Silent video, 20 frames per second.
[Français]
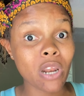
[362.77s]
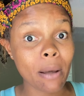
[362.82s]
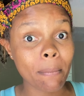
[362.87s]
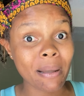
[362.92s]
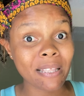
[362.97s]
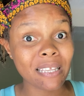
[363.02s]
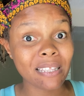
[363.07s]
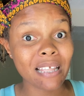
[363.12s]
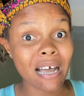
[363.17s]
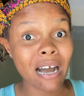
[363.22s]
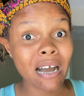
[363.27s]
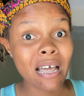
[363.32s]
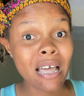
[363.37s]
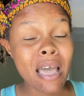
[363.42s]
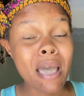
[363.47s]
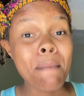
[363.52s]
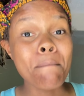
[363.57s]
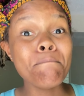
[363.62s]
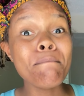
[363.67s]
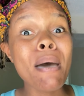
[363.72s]
là-bas dedans.
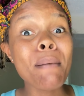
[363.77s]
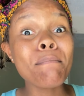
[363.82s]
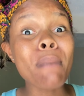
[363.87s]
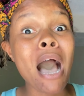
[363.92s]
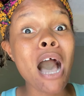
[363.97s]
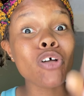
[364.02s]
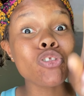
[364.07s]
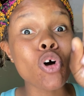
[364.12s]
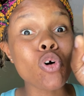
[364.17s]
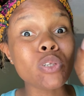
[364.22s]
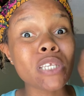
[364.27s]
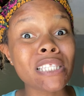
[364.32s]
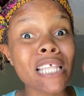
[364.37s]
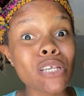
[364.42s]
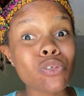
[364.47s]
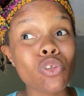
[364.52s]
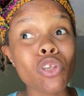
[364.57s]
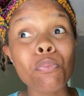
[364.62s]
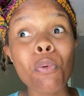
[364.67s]
Même aux États-Unis,